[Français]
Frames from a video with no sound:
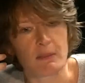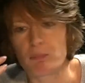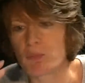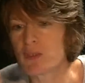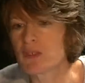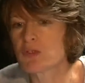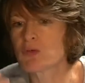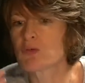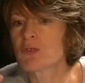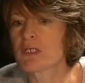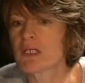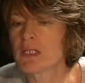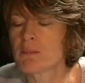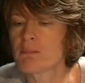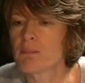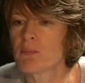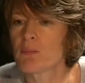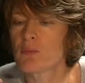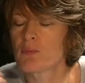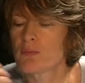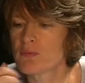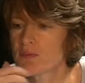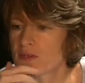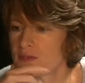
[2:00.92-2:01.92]
ça peut être une
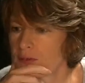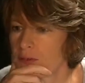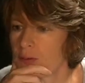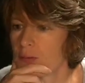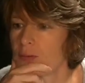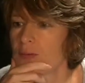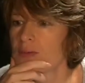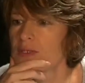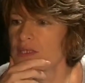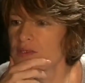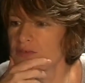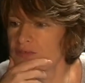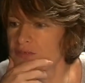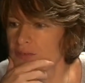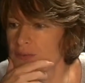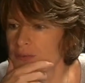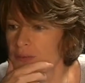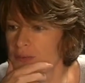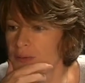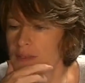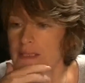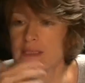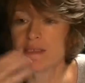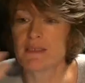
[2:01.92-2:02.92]
réponse au
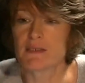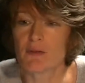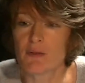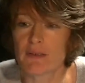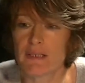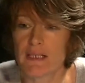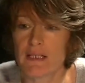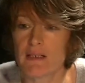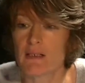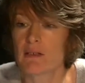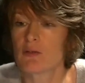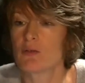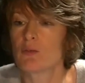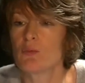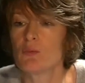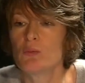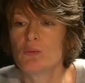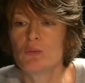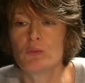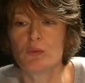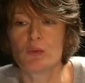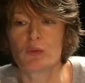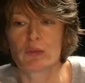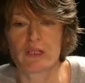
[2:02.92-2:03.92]
niveau éditorial
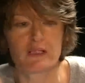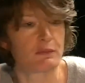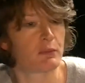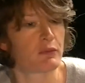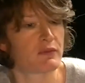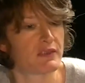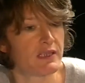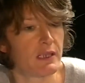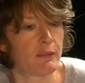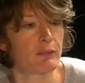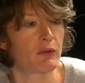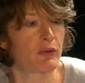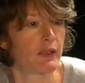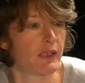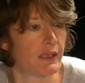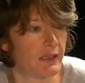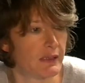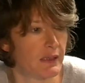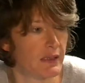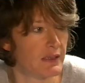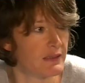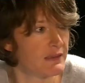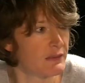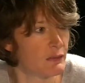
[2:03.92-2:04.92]
où le responsable de la
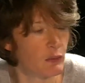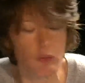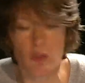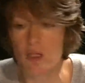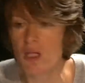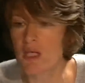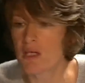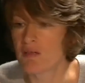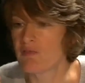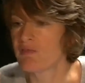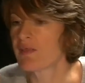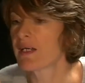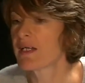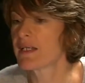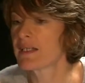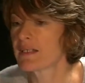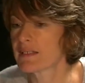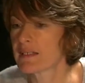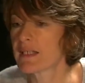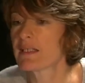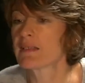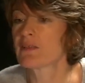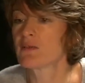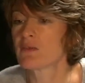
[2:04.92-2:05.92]
rédaction va
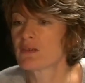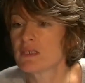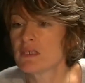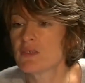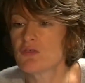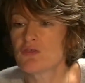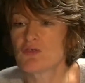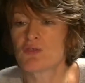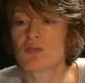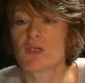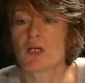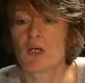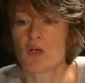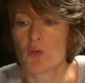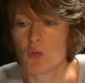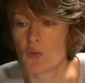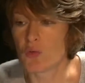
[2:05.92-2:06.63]
être attentif